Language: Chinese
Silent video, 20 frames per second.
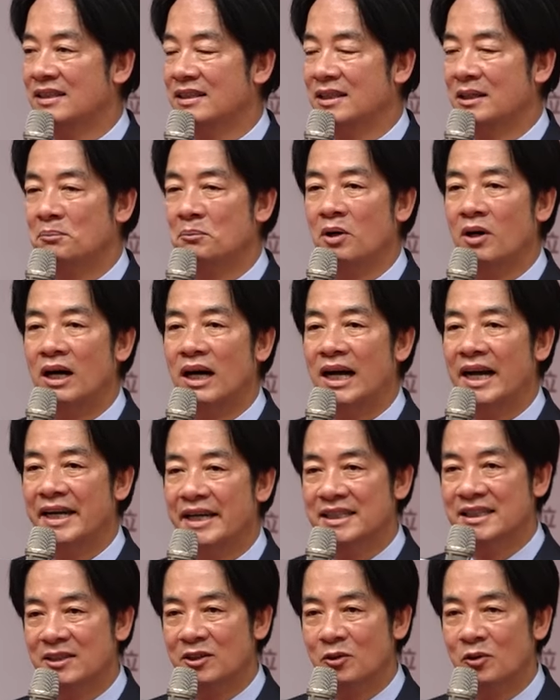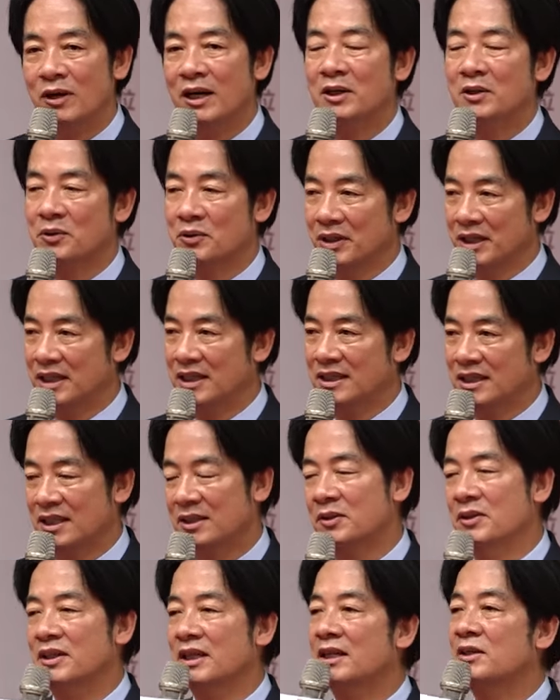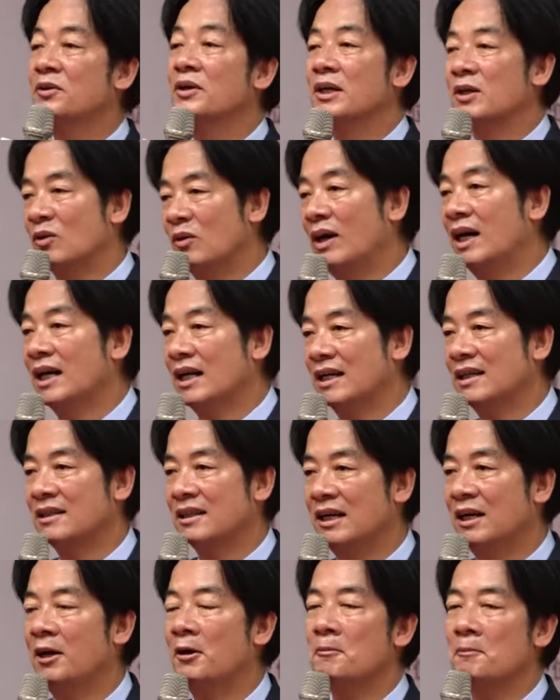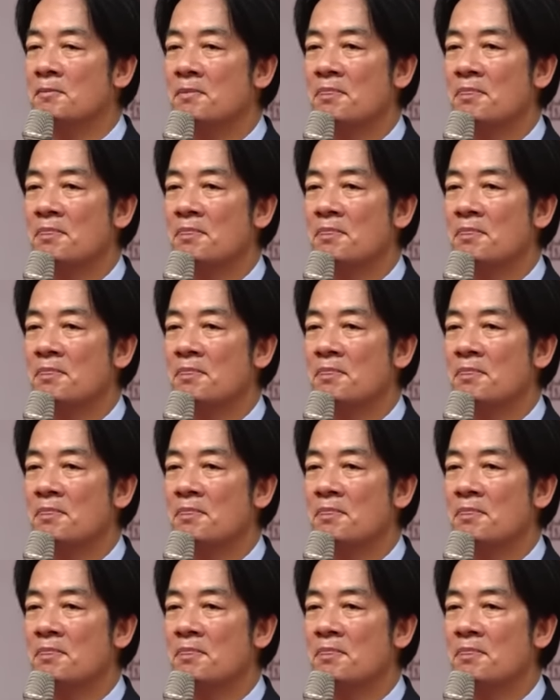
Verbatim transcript: 那么爱的范围也越来越广，啊，